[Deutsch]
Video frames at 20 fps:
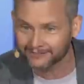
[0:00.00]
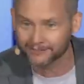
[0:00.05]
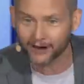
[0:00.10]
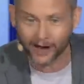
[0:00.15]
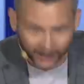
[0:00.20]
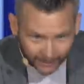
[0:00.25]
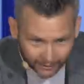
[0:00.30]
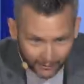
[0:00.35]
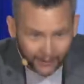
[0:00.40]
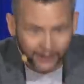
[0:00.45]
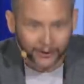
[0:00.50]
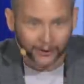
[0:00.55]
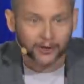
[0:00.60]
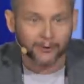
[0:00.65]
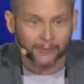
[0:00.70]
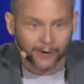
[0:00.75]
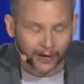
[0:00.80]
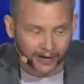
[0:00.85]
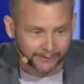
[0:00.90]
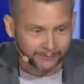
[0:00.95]
Alle mal,
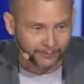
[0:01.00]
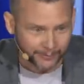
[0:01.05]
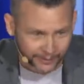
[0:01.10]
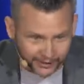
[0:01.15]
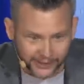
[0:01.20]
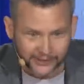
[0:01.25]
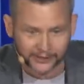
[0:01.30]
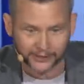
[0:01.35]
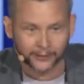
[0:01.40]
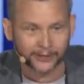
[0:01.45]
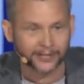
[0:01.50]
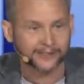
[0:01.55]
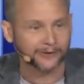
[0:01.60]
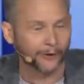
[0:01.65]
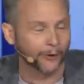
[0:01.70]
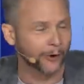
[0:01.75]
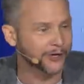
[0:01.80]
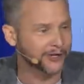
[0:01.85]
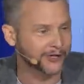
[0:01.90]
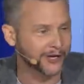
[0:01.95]
können mal, bitte, ich höre das
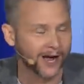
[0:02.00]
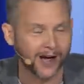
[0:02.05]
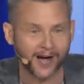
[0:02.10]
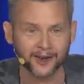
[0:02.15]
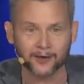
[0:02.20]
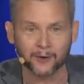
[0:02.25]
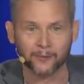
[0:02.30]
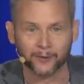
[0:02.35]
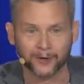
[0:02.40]
Geräusch gerne,